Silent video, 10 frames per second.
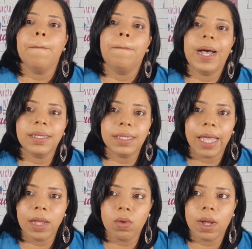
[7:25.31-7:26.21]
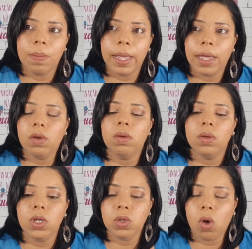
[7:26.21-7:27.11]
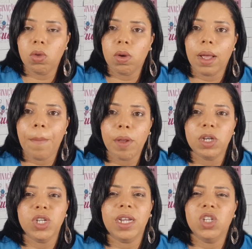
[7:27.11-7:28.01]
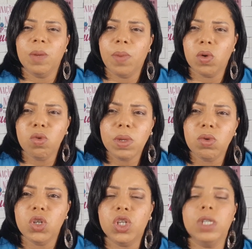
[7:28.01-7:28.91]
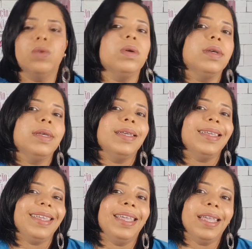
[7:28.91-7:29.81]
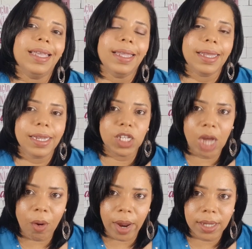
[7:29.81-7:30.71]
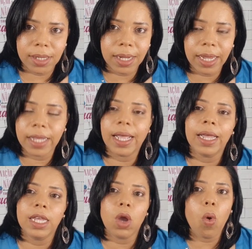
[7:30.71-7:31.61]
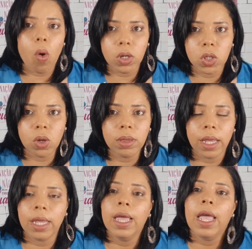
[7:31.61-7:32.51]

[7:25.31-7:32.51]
Passei no cabelo, em todo o cabelo, deixei agir por um minutinho e enxaguei em seguida e condicionei.